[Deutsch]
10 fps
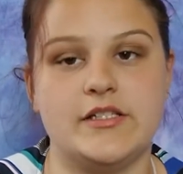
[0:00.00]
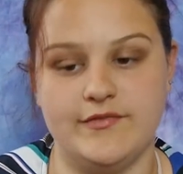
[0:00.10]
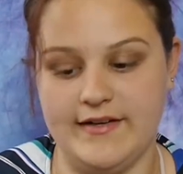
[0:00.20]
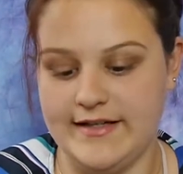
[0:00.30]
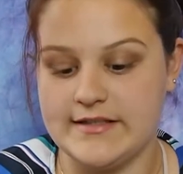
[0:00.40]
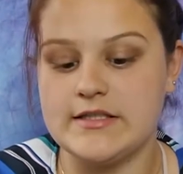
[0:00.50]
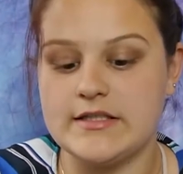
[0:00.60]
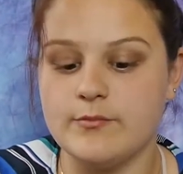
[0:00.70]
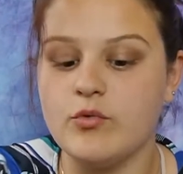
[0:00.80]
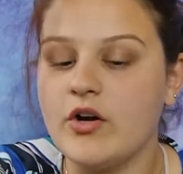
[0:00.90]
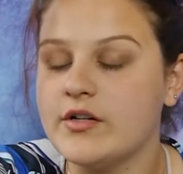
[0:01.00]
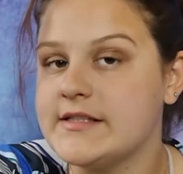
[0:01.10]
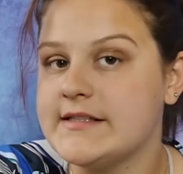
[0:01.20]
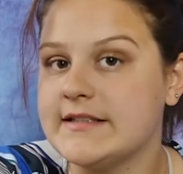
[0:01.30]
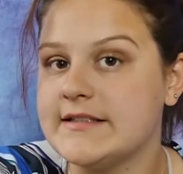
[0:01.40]
Ich weiß, die Brownies
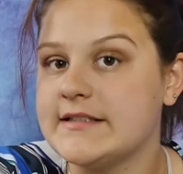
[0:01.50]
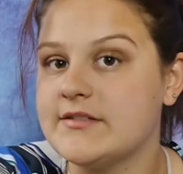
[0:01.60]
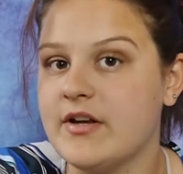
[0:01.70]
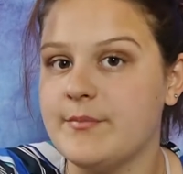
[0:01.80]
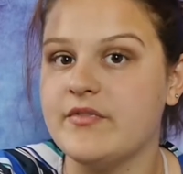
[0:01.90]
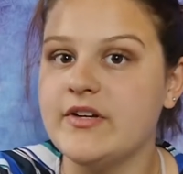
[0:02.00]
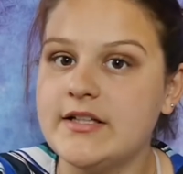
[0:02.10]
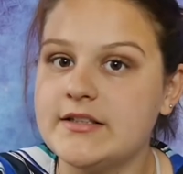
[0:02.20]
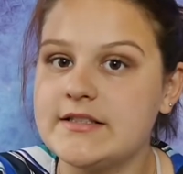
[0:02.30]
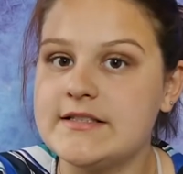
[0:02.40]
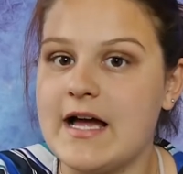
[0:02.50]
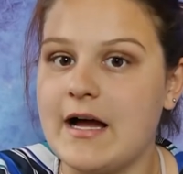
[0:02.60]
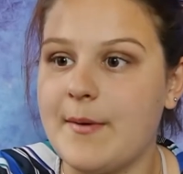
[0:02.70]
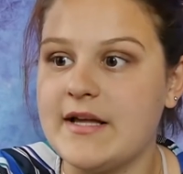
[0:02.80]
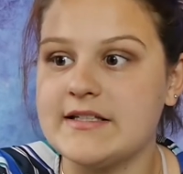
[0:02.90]
sind jetzt nichts Weltbewegendes,
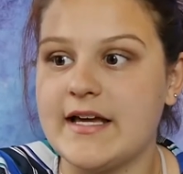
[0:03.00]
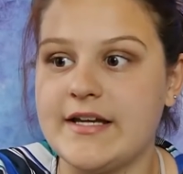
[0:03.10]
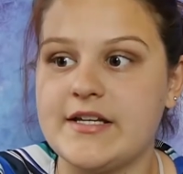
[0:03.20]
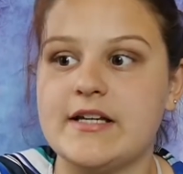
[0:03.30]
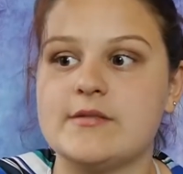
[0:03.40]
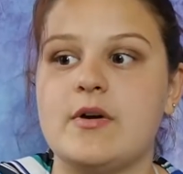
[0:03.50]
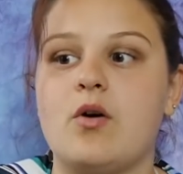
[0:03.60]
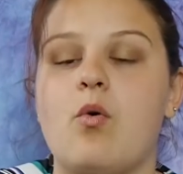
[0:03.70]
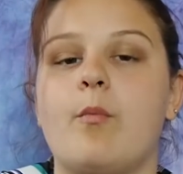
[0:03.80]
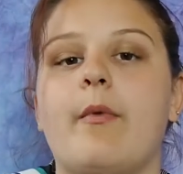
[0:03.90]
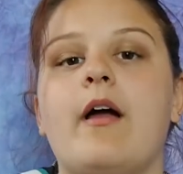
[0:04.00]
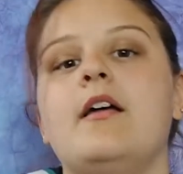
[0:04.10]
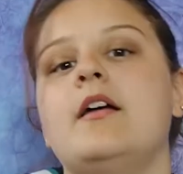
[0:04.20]
aber es reicht erstmal, um